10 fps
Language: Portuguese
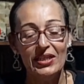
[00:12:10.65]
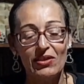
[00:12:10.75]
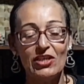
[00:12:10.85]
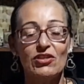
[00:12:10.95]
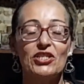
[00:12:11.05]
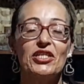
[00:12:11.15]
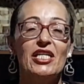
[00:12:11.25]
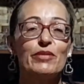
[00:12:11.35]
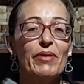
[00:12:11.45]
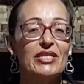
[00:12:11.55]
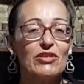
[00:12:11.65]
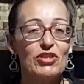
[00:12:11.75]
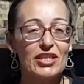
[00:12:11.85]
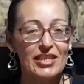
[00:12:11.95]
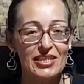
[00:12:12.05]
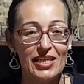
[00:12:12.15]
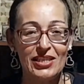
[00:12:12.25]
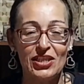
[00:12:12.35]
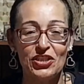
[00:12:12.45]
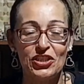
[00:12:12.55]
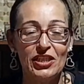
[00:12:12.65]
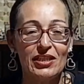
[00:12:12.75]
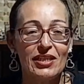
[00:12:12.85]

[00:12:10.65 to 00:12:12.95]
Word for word: Então é isso aí, gente. Espero que vocês tenham gostado dessa receitinha,